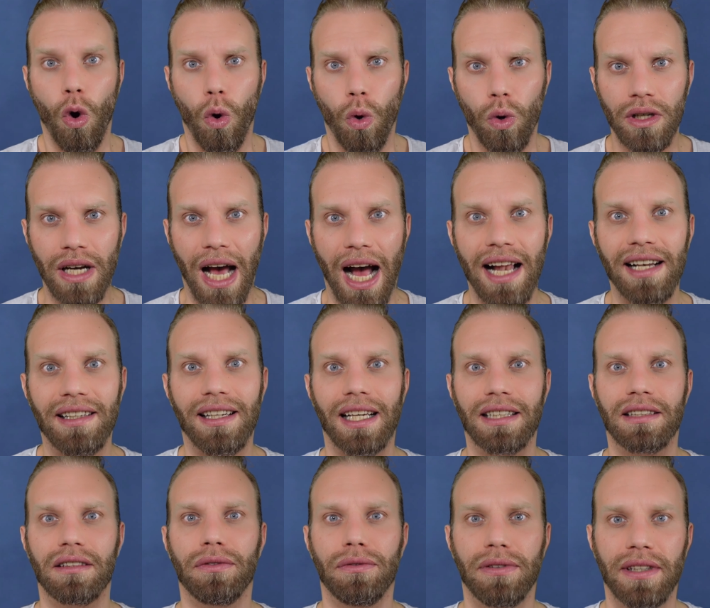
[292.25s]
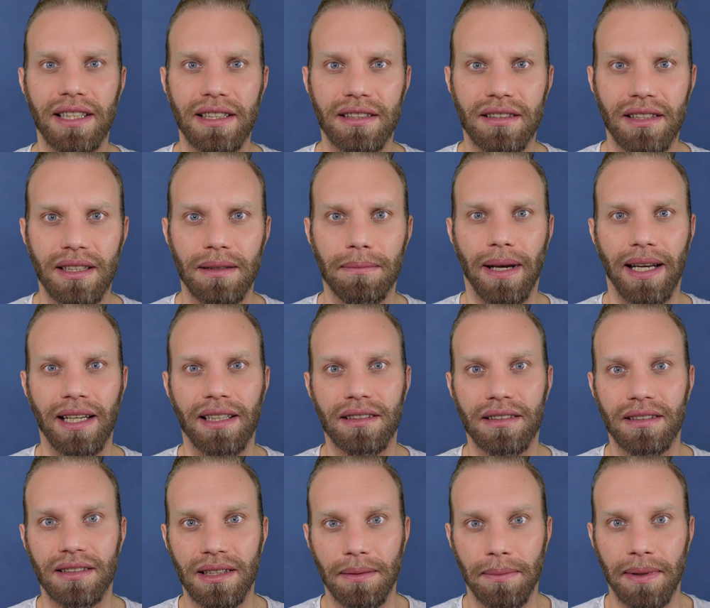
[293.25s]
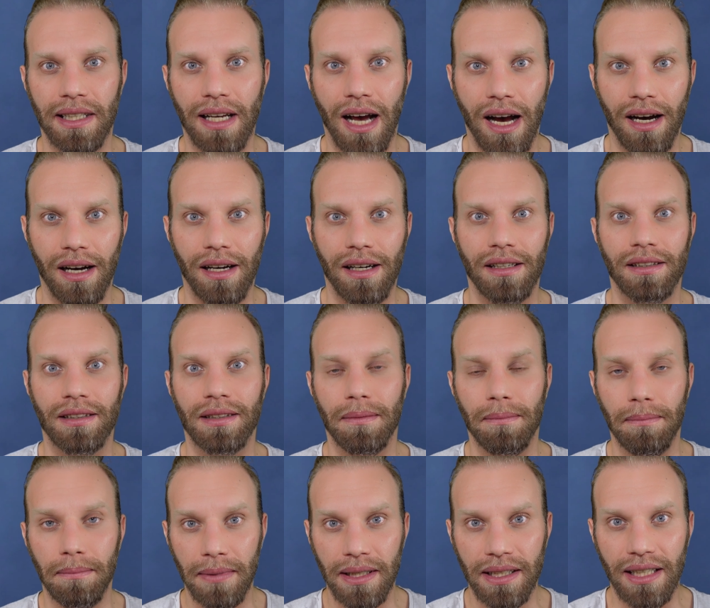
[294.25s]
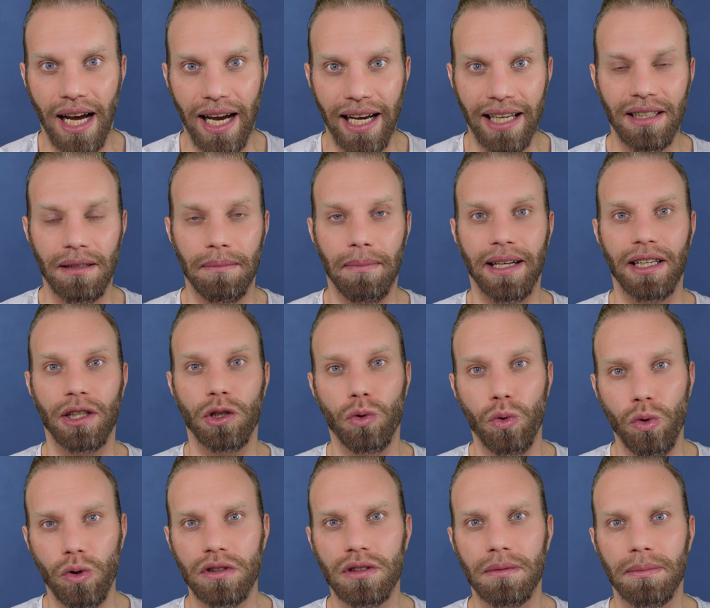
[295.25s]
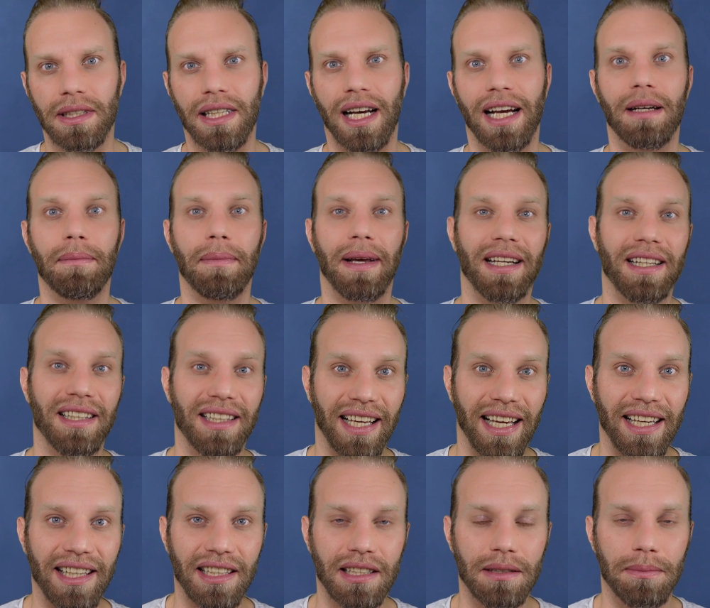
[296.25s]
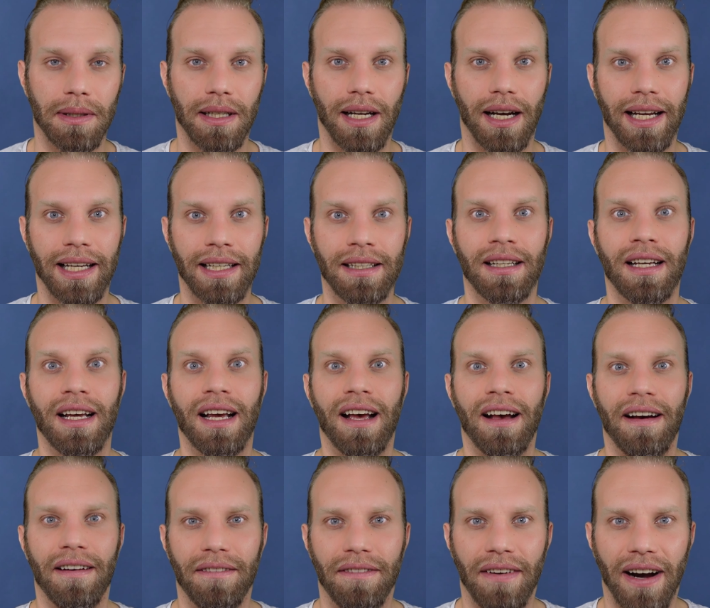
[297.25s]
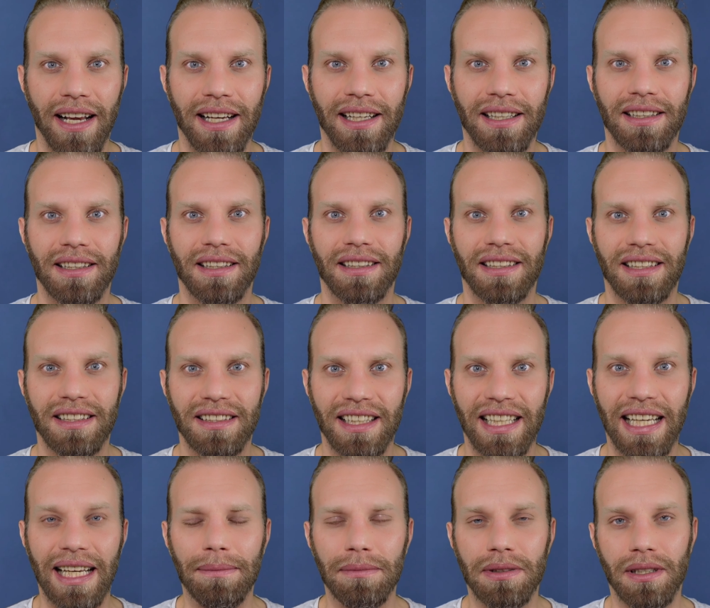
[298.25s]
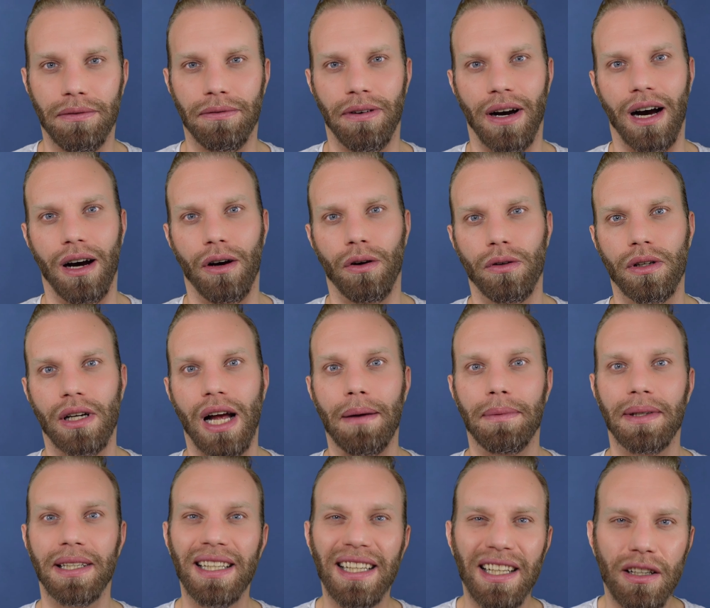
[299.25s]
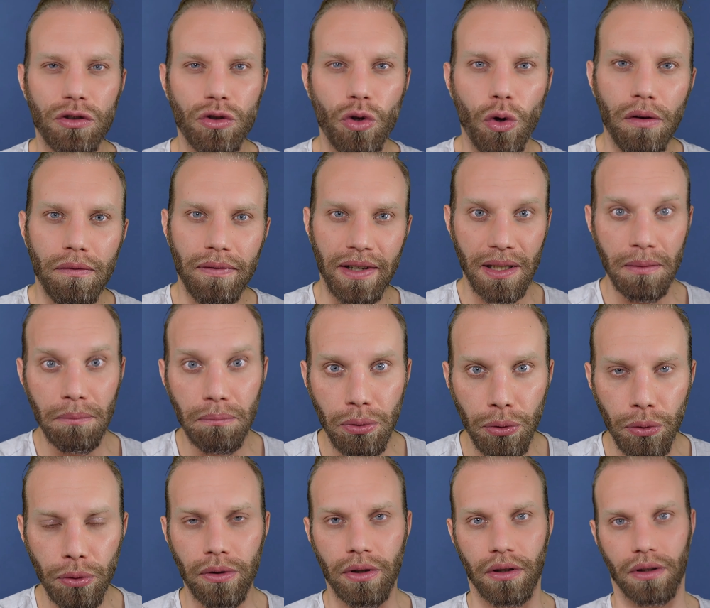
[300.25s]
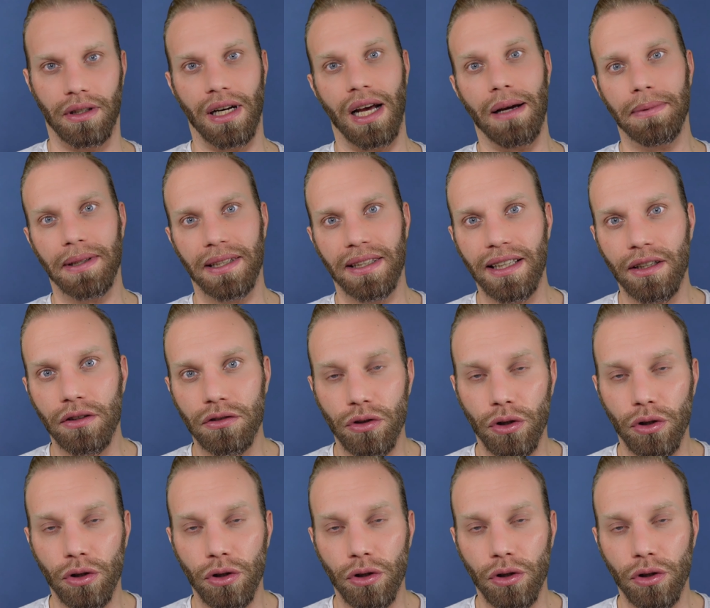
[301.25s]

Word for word: Und all das fließt in meine Seminare mit ein, in meine Kurse mit ein, in meine Trainings mit ein, weil diese Lebenserfahrung habe ich nicht aus irgendwelchen Büchern, habe ich nicht aus